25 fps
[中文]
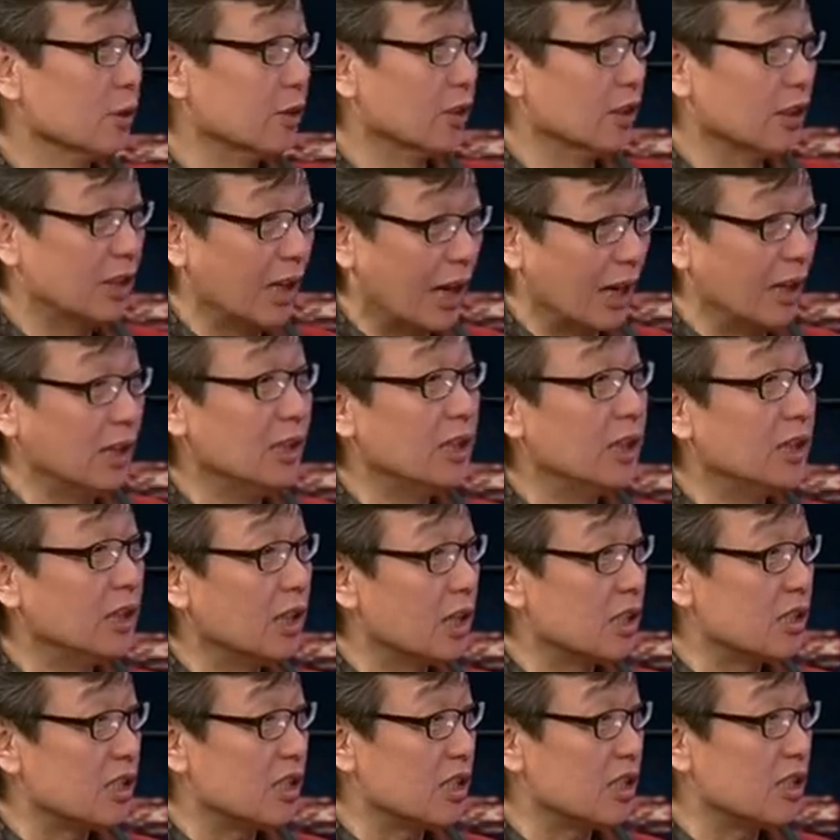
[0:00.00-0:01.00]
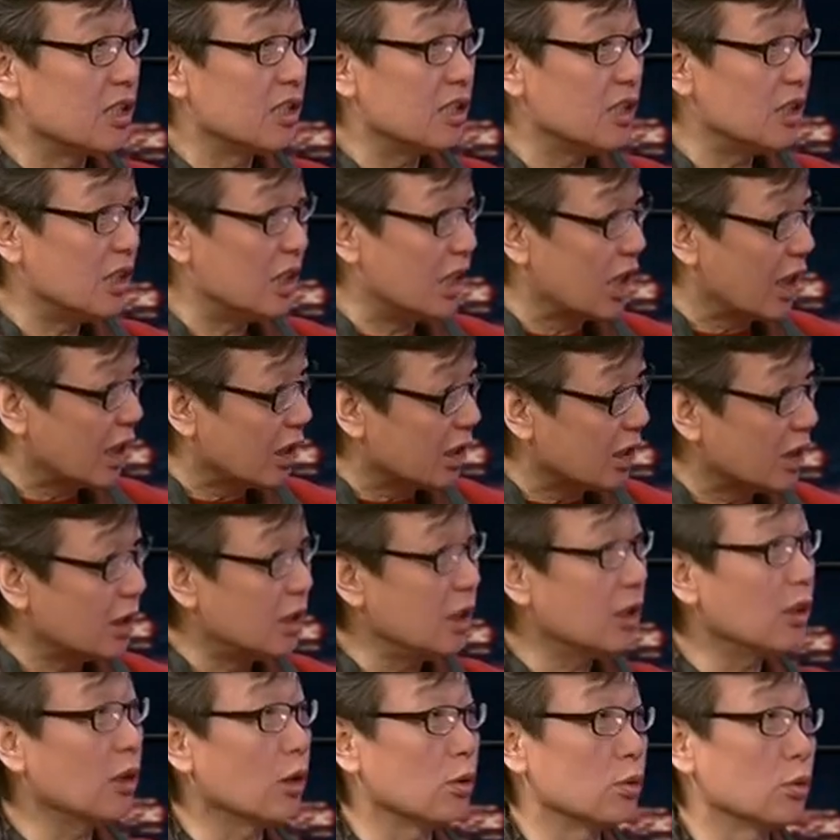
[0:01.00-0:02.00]
是说男人呢，其实也一
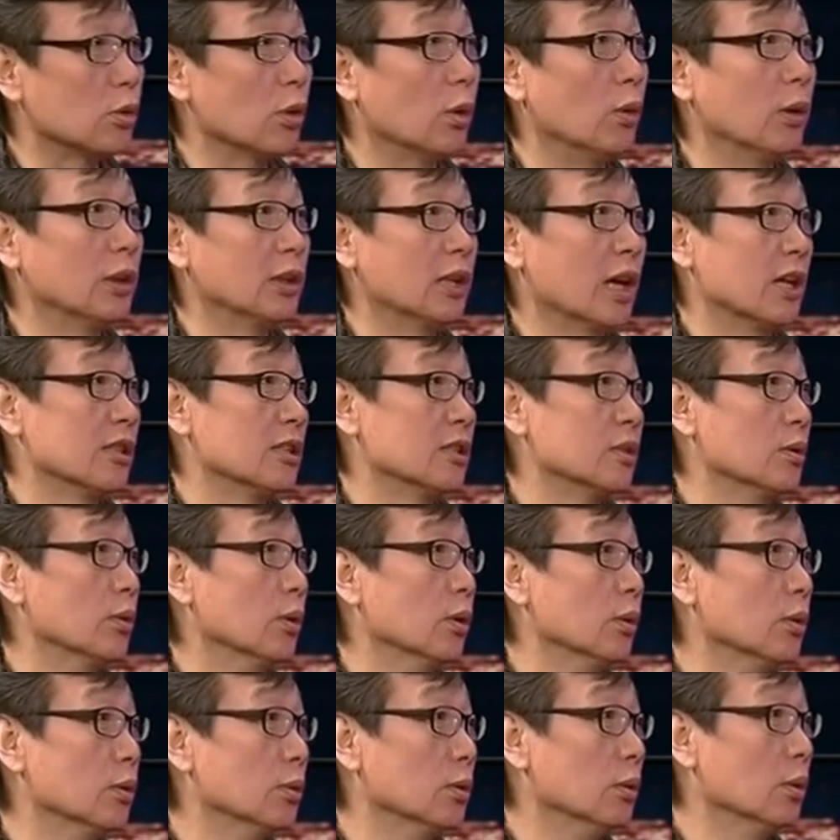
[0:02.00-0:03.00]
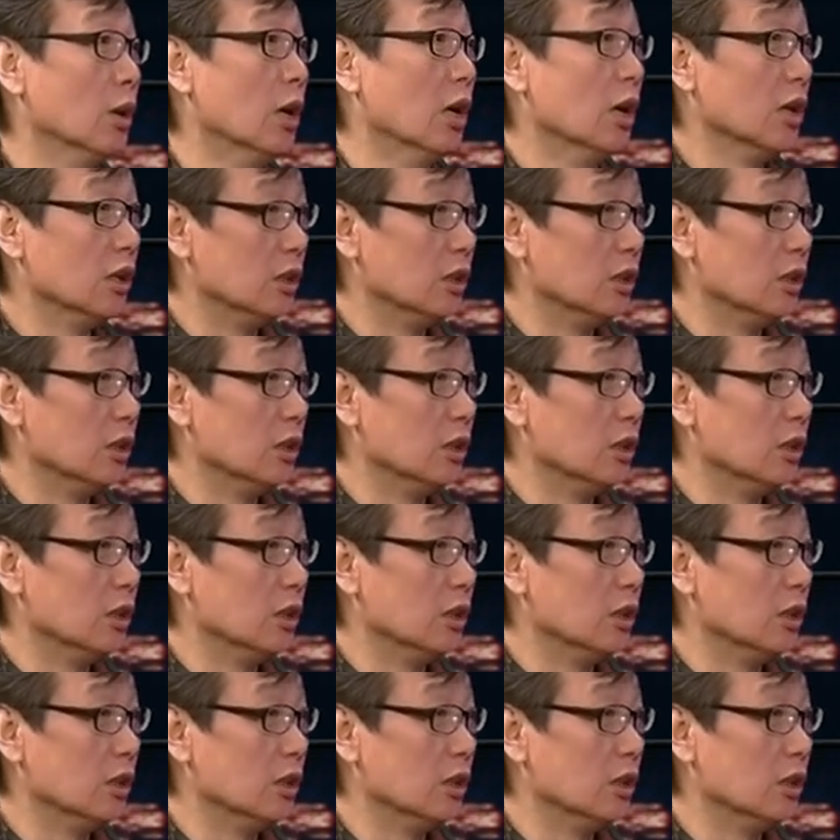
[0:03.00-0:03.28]
定要学会大智若愚，